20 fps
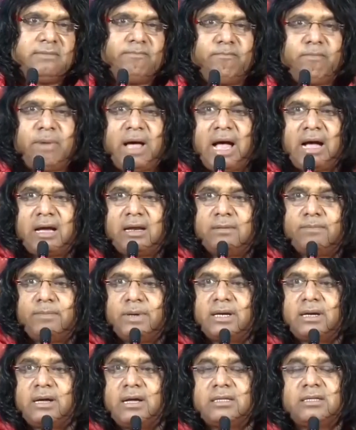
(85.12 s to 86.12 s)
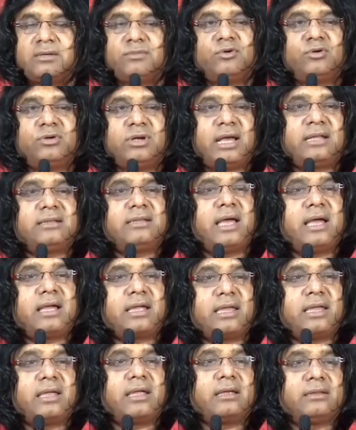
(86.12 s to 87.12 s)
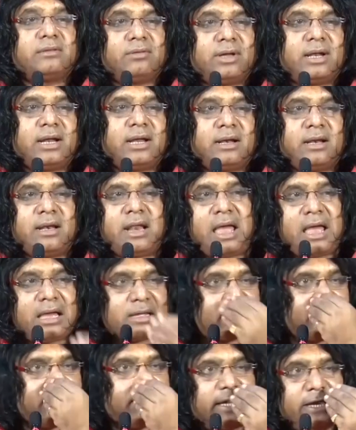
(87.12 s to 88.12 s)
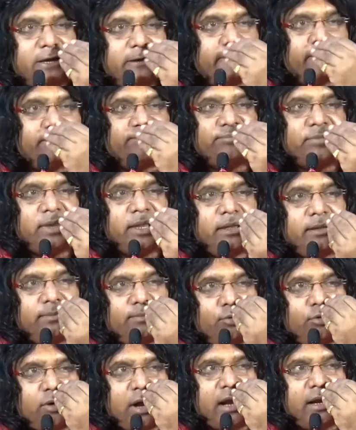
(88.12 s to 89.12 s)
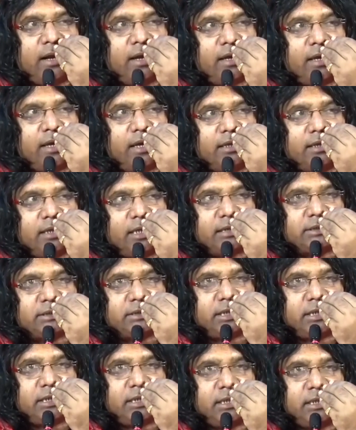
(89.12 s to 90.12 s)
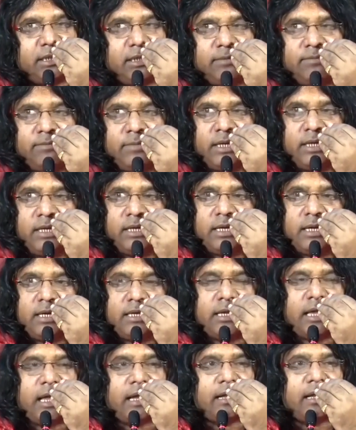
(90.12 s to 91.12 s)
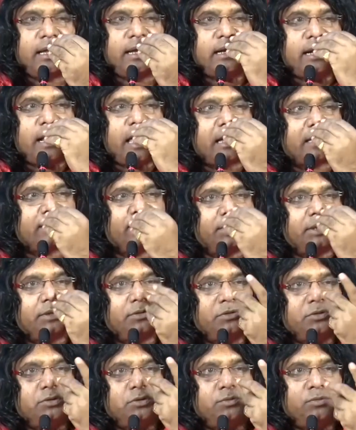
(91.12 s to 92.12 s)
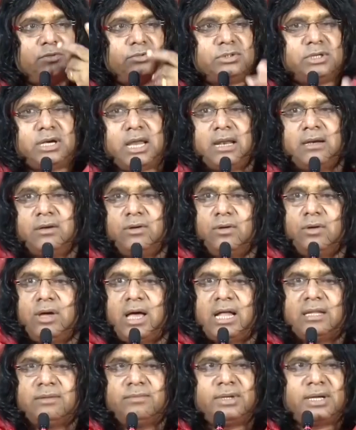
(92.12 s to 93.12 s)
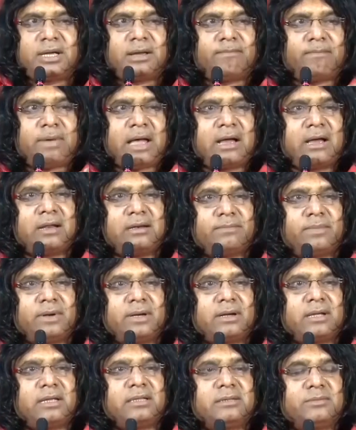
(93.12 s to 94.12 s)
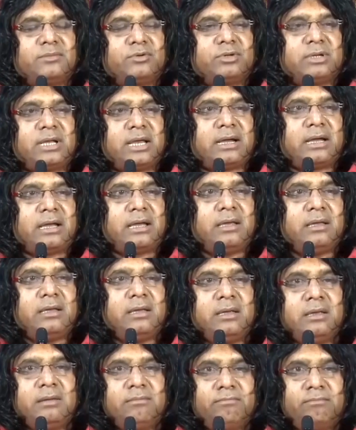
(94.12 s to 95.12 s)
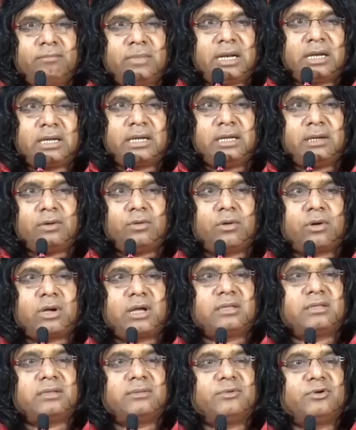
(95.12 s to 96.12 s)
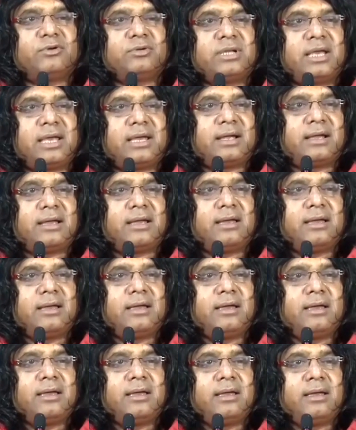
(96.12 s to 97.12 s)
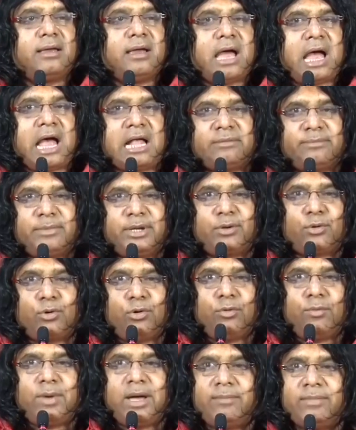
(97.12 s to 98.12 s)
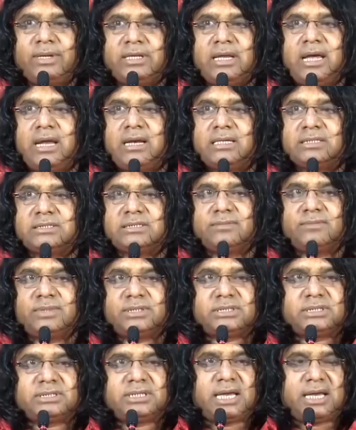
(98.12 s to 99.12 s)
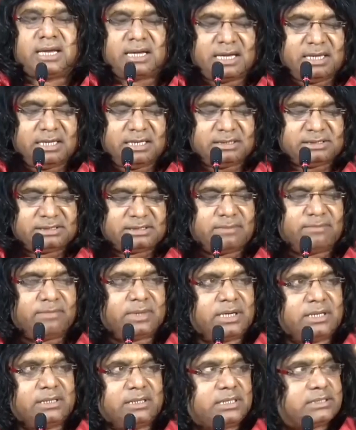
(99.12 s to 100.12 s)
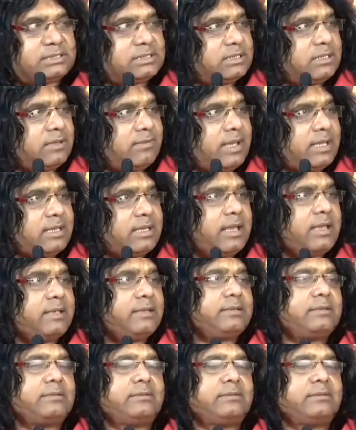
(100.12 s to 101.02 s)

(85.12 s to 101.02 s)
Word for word: पागलपन खत्म हो जाता है घी के द्वारा नाक में पुराना घी देसी घी मिले गैया का नाक में दो दो बूंद डालो आदमी का पागलपन खत्म हो जाएगा मृगी रोग खत्म हो जाएगा आदमी कोमा में जाने से बच जाएगा ये सब बड़ी देसी दवाइयाँ हैं